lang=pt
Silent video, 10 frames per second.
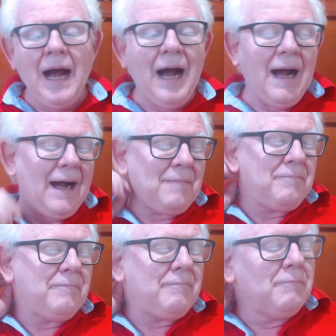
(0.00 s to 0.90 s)
a
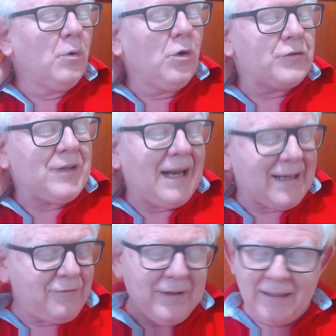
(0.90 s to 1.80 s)
moça lá
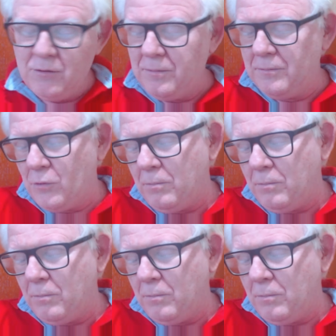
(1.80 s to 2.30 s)
que fica no